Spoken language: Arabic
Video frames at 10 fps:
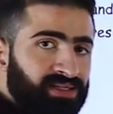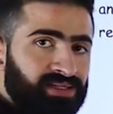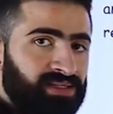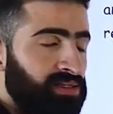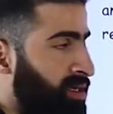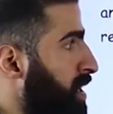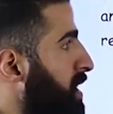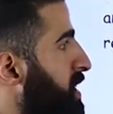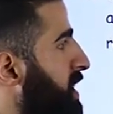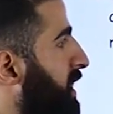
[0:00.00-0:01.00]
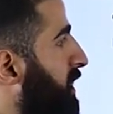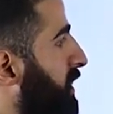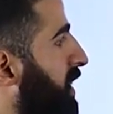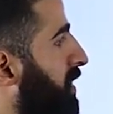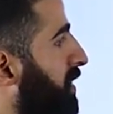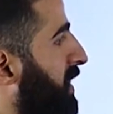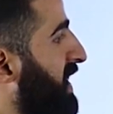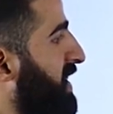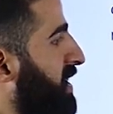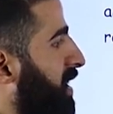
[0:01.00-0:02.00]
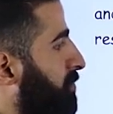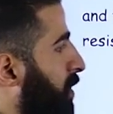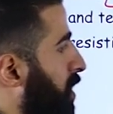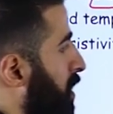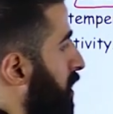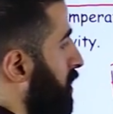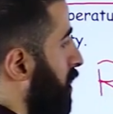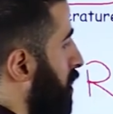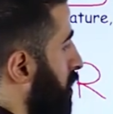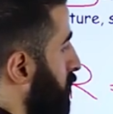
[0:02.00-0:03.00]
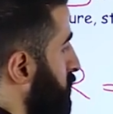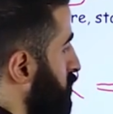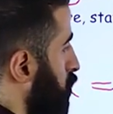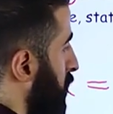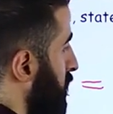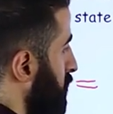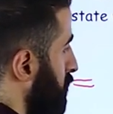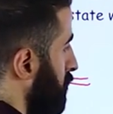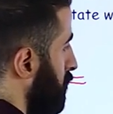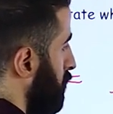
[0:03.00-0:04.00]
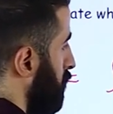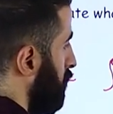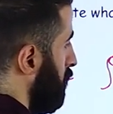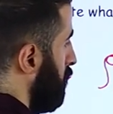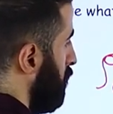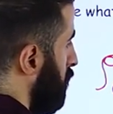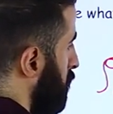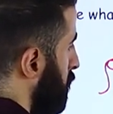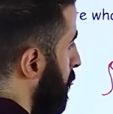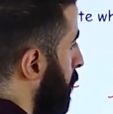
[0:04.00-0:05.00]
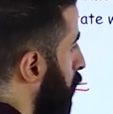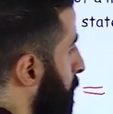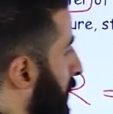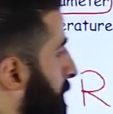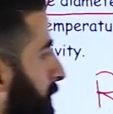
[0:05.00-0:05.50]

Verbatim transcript: length الاريا باي ار سكوير خد بالك